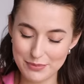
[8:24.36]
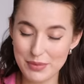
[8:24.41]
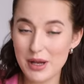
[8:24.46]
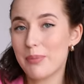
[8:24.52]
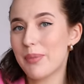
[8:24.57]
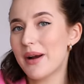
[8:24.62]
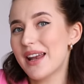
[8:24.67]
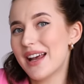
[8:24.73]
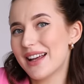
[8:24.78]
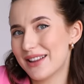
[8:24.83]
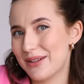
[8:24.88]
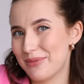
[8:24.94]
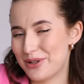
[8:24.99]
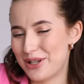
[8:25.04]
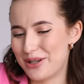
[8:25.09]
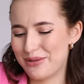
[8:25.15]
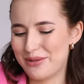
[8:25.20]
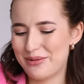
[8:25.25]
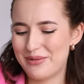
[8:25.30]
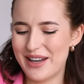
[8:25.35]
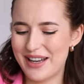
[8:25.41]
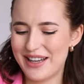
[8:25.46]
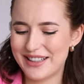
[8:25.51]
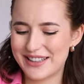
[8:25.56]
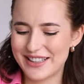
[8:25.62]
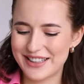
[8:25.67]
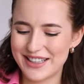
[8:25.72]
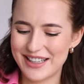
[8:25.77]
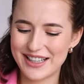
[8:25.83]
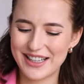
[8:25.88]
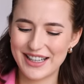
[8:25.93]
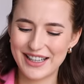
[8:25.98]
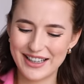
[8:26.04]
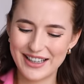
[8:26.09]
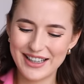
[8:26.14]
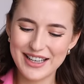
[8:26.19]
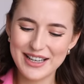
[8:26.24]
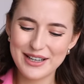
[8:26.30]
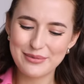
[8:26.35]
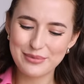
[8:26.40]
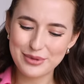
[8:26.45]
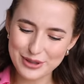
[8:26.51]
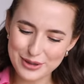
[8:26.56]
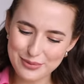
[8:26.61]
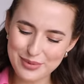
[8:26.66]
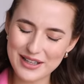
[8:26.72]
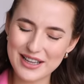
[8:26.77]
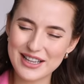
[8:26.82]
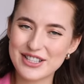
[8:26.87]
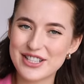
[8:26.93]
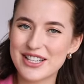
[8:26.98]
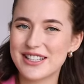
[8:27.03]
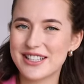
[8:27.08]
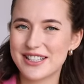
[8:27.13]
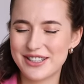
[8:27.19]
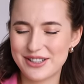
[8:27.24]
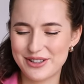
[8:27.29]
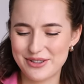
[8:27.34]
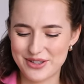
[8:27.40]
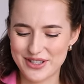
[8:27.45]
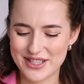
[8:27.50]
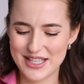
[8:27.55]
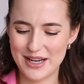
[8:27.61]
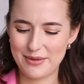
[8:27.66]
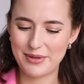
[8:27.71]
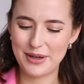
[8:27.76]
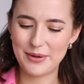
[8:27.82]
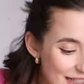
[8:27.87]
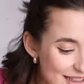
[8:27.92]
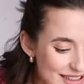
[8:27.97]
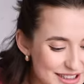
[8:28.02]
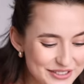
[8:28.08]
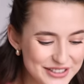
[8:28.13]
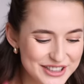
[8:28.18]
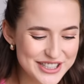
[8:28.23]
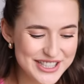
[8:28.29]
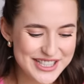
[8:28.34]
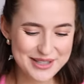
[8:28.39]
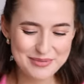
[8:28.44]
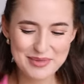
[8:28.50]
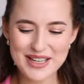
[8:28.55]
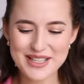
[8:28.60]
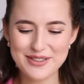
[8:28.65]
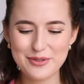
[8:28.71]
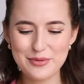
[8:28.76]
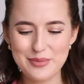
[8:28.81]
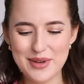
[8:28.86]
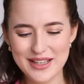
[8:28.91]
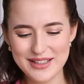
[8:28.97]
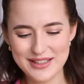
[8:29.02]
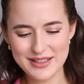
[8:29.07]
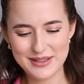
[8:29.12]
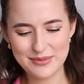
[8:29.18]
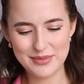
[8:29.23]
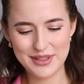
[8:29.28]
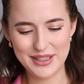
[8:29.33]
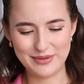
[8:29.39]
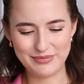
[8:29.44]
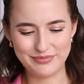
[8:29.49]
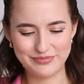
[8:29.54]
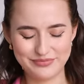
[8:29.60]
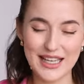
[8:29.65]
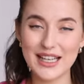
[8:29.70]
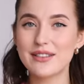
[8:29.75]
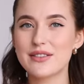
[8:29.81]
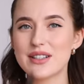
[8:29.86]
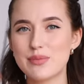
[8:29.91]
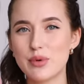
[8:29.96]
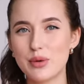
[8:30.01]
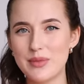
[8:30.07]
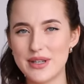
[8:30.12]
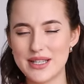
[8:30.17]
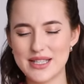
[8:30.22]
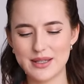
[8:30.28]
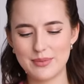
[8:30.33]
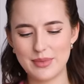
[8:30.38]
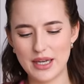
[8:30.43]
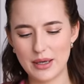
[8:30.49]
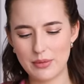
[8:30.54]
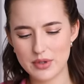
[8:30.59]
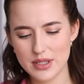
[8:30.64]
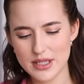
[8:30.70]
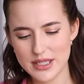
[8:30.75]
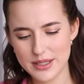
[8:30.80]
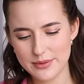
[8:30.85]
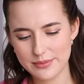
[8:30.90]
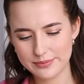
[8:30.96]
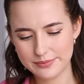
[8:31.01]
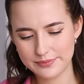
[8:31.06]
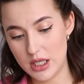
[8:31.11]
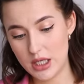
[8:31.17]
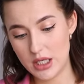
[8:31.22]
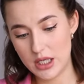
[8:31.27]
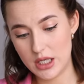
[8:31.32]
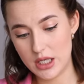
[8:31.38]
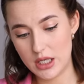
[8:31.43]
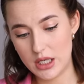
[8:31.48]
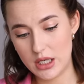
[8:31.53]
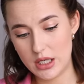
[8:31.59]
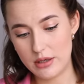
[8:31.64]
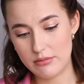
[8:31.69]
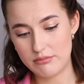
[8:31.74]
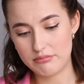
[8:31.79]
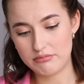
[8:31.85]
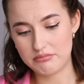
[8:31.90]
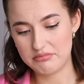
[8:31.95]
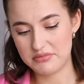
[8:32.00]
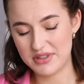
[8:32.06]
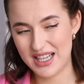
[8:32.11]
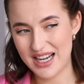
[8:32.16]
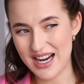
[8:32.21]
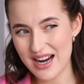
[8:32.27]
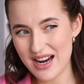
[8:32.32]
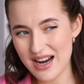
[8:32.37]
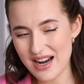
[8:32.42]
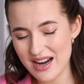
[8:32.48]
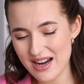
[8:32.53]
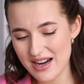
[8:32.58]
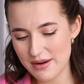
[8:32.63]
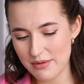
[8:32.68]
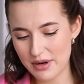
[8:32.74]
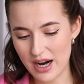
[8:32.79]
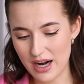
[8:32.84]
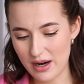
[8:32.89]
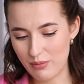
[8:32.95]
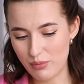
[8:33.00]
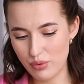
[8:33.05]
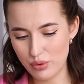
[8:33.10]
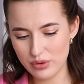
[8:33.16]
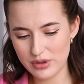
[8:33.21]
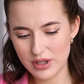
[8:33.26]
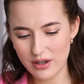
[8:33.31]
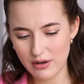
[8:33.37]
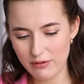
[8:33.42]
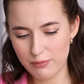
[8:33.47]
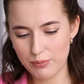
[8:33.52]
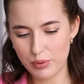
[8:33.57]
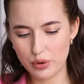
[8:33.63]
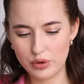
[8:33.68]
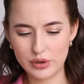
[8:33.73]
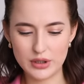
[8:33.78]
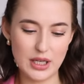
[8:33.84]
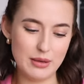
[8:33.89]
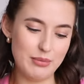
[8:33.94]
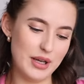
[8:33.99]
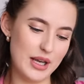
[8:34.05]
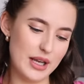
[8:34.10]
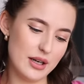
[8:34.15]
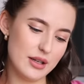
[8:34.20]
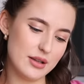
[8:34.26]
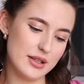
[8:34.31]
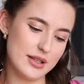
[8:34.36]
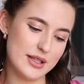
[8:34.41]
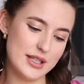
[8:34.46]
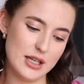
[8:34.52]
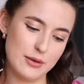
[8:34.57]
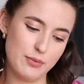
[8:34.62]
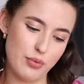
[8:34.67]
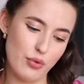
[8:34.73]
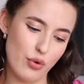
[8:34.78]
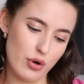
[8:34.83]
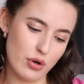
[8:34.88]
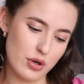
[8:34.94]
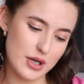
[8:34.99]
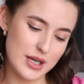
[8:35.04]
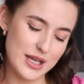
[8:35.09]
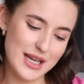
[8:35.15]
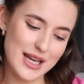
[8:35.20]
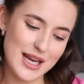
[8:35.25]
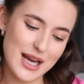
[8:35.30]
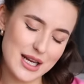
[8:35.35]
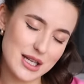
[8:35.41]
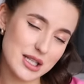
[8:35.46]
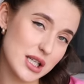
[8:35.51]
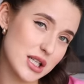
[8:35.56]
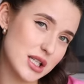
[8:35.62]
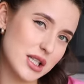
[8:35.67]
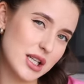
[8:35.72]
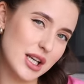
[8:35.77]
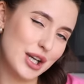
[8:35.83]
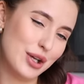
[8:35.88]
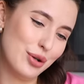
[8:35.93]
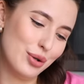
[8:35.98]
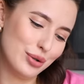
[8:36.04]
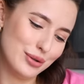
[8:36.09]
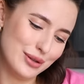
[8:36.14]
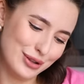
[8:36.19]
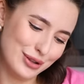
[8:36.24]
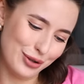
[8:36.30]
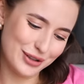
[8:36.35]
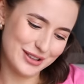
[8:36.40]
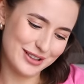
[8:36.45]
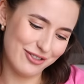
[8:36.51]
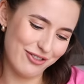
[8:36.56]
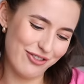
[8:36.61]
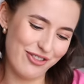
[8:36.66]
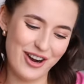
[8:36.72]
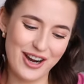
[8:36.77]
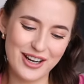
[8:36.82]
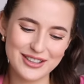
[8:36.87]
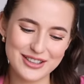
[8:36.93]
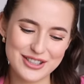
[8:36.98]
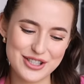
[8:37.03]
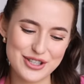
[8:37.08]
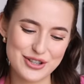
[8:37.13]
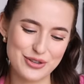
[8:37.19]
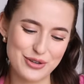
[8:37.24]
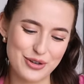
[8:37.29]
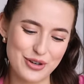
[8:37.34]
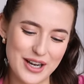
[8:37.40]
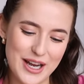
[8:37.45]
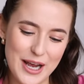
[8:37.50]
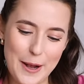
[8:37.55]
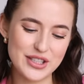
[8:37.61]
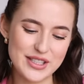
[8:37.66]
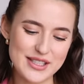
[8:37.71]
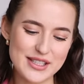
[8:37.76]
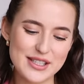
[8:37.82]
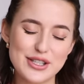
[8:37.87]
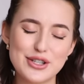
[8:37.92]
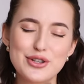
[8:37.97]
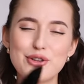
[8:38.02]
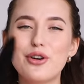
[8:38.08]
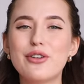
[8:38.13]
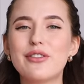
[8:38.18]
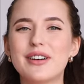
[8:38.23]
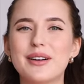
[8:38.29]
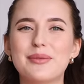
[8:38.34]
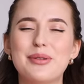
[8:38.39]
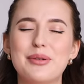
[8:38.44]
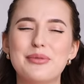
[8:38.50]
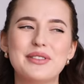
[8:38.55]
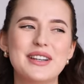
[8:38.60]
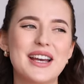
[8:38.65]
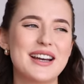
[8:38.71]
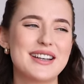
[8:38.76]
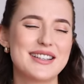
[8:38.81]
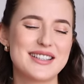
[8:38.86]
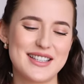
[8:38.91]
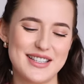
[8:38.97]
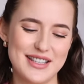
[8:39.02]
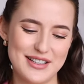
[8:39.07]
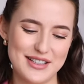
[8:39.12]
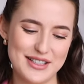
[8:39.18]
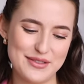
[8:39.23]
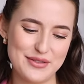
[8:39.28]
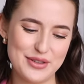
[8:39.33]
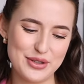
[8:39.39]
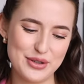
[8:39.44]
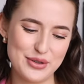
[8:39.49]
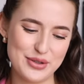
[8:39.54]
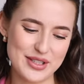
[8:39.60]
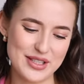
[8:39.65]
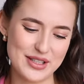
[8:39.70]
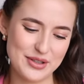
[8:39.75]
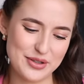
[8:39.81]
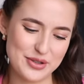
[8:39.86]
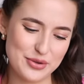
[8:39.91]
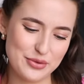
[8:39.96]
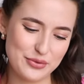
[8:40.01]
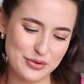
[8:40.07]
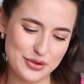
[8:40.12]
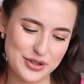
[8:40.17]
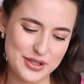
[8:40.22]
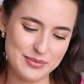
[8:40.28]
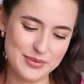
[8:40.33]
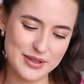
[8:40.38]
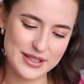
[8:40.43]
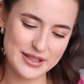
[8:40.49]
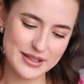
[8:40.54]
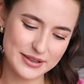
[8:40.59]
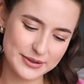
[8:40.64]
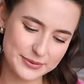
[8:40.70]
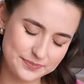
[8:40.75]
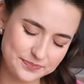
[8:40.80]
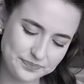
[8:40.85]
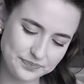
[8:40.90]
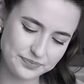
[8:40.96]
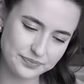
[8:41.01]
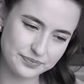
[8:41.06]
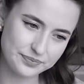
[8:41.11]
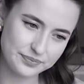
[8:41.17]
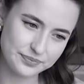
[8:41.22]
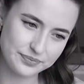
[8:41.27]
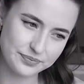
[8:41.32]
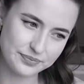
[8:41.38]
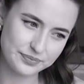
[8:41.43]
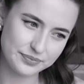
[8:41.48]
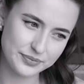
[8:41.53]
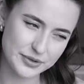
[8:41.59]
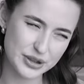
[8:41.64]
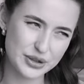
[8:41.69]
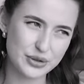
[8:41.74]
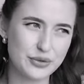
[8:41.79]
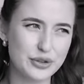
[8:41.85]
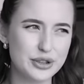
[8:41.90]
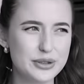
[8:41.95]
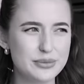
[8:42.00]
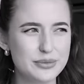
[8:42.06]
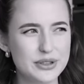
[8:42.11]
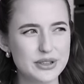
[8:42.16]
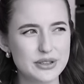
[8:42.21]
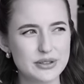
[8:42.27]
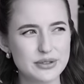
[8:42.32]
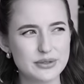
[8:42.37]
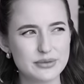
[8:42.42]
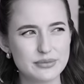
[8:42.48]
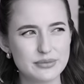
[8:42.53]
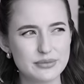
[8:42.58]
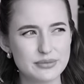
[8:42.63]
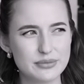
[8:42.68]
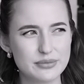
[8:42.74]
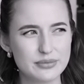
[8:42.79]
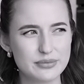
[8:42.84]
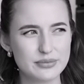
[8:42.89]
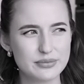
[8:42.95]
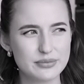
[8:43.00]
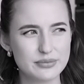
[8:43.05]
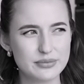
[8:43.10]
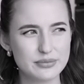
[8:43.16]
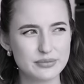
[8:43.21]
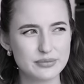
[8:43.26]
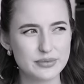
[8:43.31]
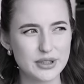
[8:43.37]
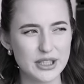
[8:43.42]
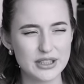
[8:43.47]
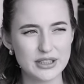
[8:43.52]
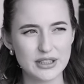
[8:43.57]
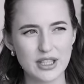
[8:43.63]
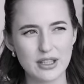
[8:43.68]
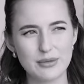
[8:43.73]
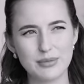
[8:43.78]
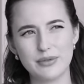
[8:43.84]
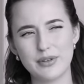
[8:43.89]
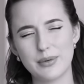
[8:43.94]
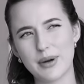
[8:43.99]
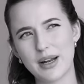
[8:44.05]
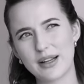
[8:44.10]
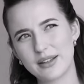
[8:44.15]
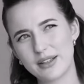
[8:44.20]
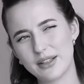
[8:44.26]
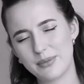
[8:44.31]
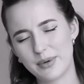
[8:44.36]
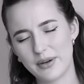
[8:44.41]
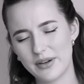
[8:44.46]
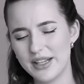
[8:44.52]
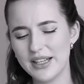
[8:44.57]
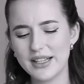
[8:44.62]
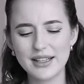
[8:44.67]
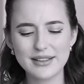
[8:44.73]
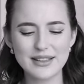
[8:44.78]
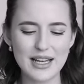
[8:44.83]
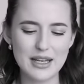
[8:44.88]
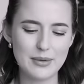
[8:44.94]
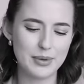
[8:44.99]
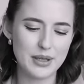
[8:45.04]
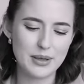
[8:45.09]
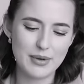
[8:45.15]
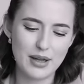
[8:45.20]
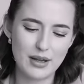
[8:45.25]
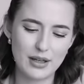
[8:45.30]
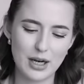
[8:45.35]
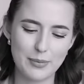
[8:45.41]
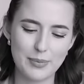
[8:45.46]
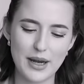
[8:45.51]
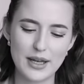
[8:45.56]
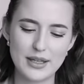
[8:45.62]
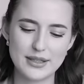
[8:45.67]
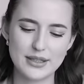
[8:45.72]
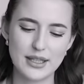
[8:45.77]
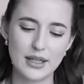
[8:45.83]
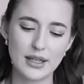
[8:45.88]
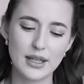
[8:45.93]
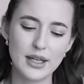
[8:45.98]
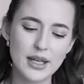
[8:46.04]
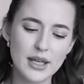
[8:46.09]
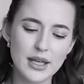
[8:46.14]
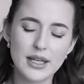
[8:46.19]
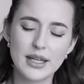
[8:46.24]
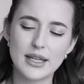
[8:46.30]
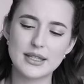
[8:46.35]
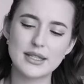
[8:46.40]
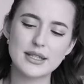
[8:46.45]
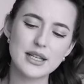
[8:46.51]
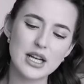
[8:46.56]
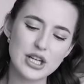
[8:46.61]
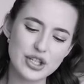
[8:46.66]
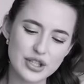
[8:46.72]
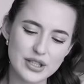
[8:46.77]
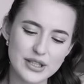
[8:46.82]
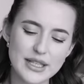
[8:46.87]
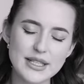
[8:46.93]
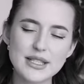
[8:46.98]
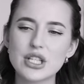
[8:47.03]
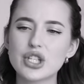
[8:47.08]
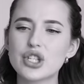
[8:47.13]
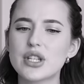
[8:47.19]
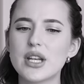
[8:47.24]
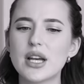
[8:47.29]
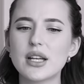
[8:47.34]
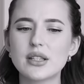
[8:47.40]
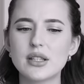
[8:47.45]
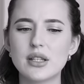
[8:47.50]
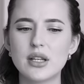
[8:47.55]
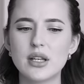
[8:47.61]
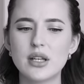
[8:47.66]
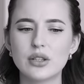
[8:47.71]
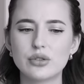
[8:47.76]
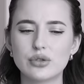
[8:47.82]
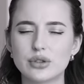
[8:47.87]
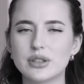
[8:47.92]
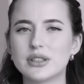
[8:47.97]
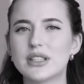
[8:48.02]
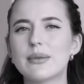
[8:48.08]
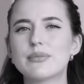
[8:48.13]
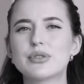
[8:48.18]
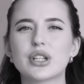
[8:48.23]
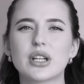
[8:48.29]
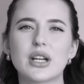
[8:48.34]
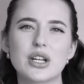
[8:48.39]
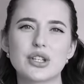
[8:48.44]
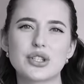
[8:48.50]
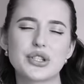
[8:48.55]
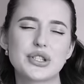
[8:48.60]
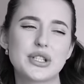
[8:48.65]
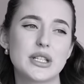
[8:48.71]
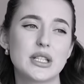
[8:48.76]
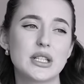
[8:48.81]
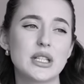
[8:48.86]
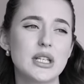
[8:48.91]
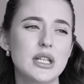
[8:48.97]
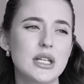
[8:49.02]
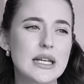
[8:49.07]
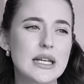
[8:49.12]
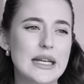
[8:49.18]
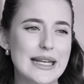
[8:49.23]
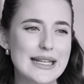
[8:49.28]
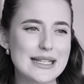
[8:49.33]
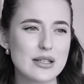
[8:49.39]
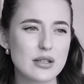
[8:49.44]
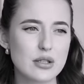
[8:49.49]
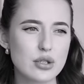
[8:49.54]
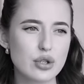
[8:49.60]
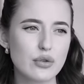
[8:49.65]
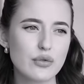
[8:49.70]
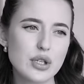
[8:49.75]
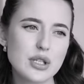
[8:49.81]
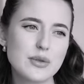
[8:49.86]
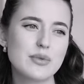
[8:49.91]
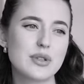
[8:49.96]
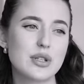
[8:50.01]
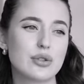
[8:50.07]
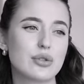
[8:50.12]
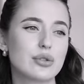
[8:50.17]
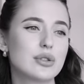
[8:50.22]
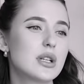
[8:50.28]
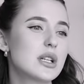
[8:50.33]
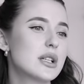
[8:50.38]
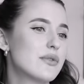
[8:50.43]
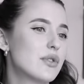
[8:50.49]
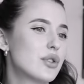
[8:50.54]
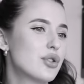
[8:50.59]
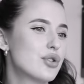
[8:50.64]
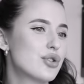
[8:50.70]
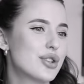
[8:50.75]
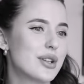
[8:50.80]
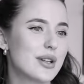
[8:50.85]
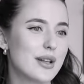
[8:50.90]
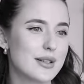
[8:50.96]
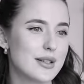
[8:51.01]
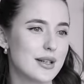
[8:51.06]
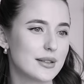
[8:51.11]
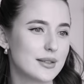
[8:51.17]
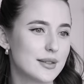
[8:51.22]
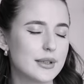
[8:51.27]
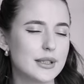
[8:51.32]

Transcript: Теперь понятно, почему у меня нет энергии. Буду продолжать делать то же самое. Как ты видишь себя с двумя детьми? Я на восьмом месяце беременности. И я как будто в полной мере до сих пор не осознаю тот факт, что жизнь снова поменяется, развернется на 180. 180 это как бы в обратное направление. Никогда не понимала, как правильно искать. Если скажешь на 360, то ты там же окажешься. Если на 180, то ты развернешься назад.